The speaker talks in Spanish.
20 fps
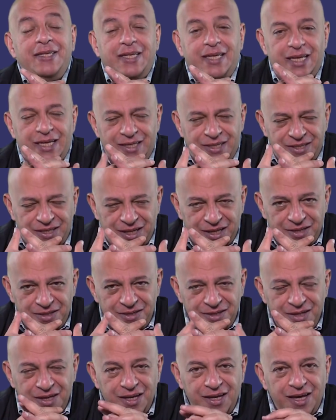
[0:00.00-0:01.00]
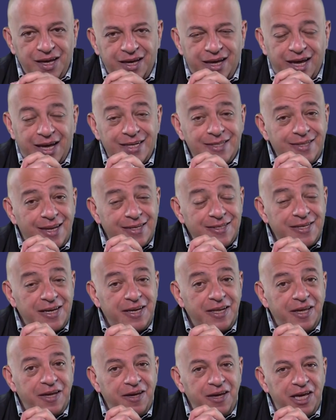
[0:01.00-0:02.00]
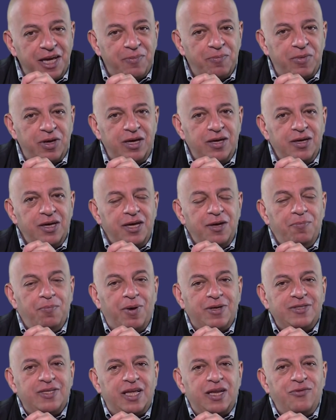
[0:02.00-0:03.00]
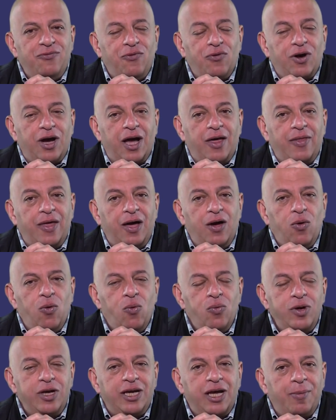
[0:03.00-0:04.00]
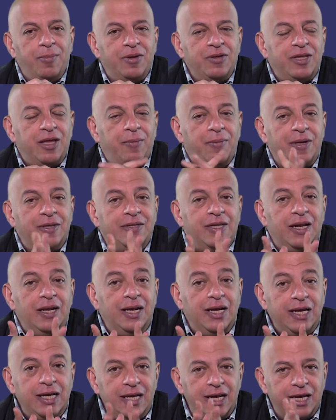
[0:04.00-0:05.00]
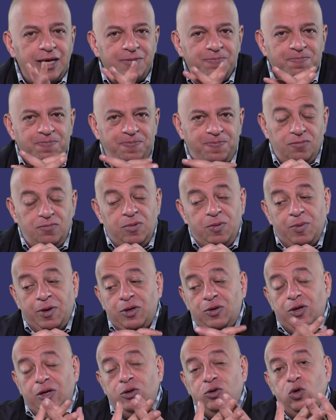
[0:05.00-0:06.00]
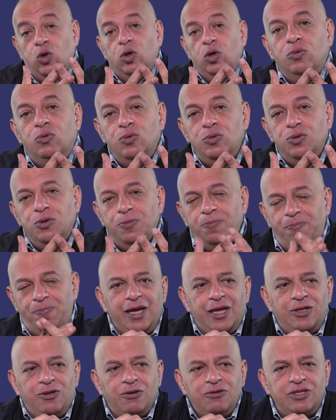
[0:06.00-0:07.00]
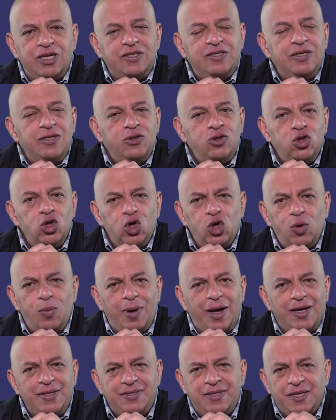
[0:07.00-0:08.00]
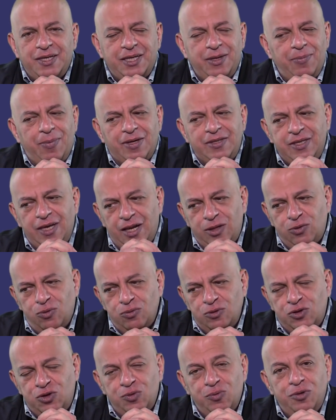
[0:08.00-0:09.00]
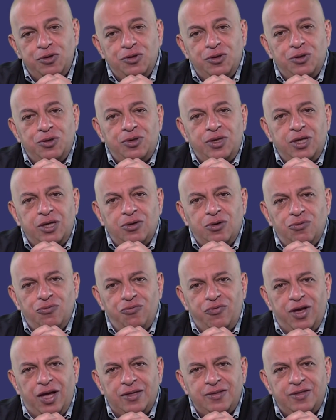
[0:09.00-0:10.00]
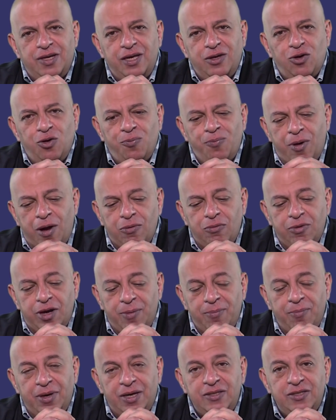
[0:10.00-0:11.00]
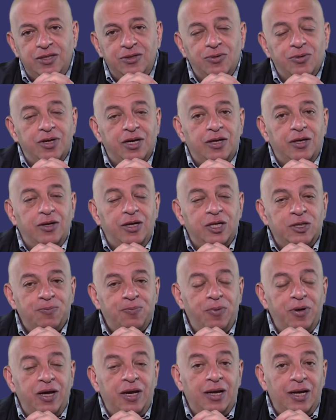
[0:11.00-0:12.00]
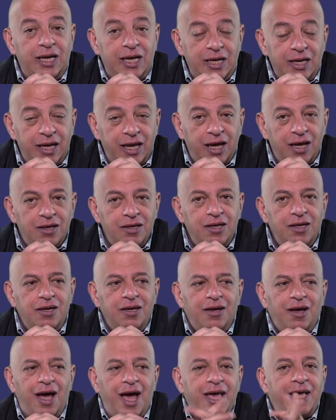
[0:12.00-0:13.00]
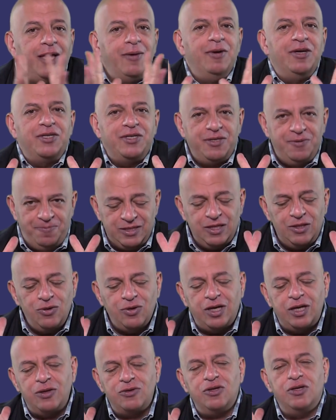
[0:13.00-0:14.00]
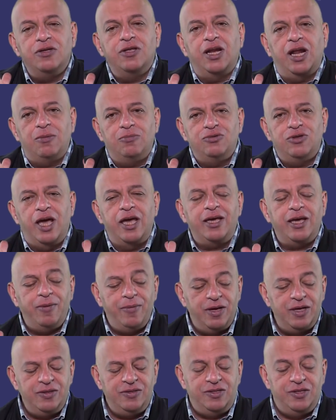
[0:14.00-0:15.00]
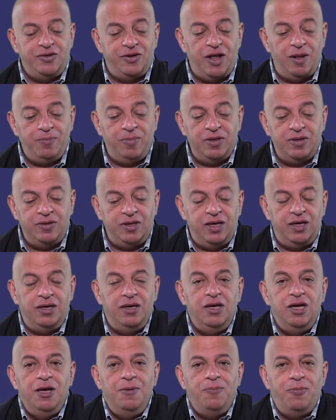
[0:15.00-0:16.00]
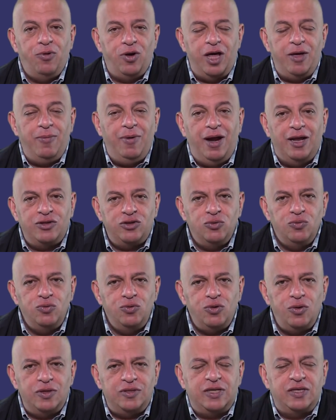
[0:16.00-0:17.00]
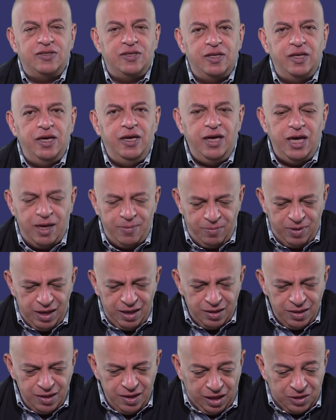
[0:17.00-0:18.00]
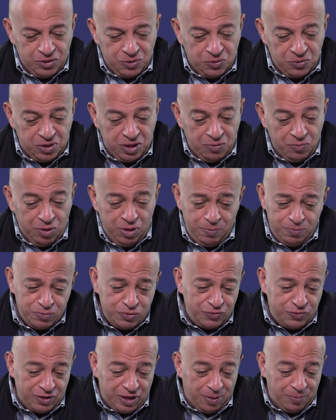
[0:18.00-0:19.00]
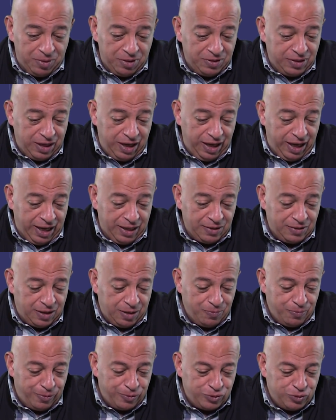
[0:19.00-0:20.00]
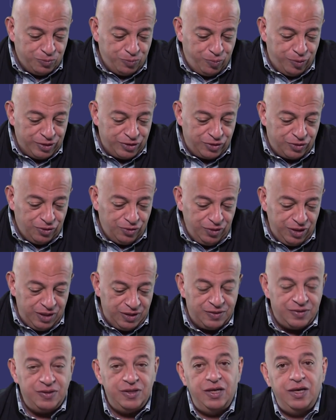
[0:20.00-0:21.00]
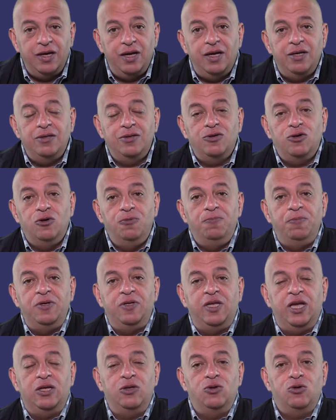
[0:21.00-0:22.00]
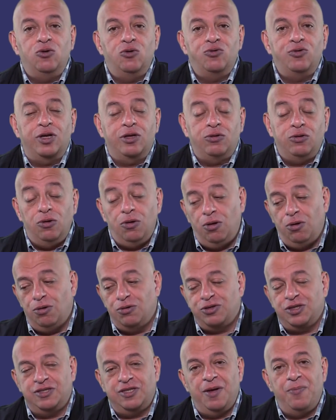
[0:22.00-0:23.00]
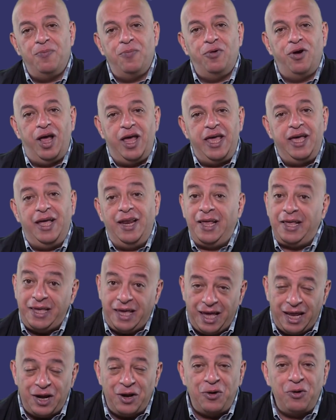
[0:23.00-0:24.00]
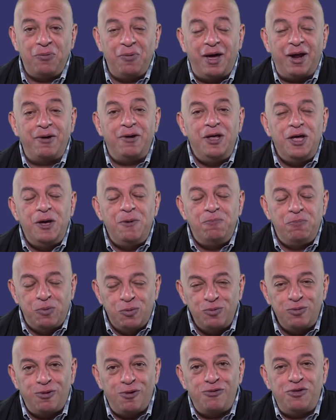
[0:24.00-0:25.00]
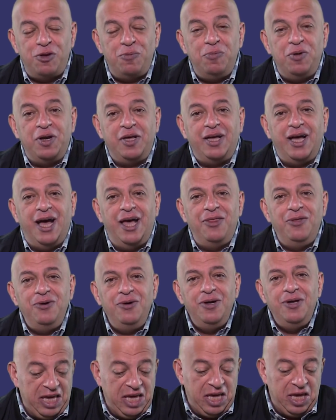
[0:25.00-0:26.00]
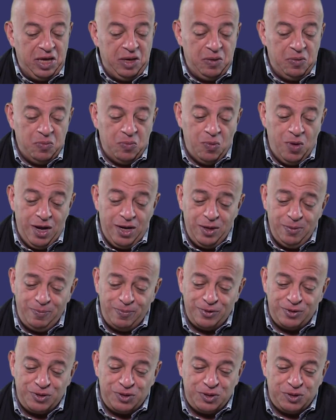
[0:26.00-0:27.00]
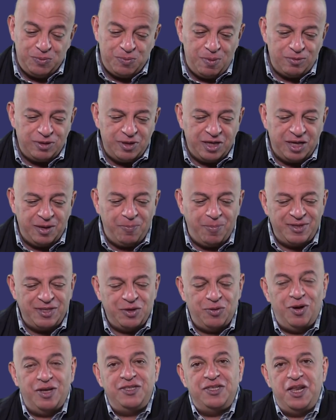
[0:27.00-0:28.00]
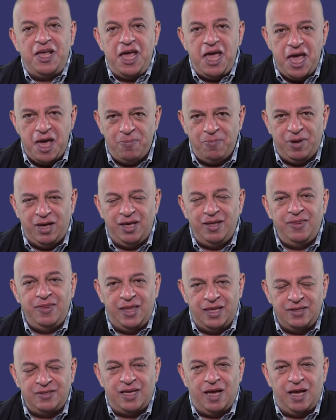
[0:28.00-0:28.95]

dicen que esta serie M va a estar enfocada únicamente a venta en línea me imagino que en mundo. Entonces no va a ser que vas a ir a tu distribuidor de confianza y comprar un M, sino que es en línea. Hay que ver, eso es lo que nos enteramos. Hay que ver si realmente por ahí va el asunto de esta serie M, en donde, bueno, pues finalmente entran, por supuesto, y siguen compitiendo contra todos los que están por ahí que le quieren robar puntos de mercado. Y bueno, pues vamos a ver qué pasa con la serie M de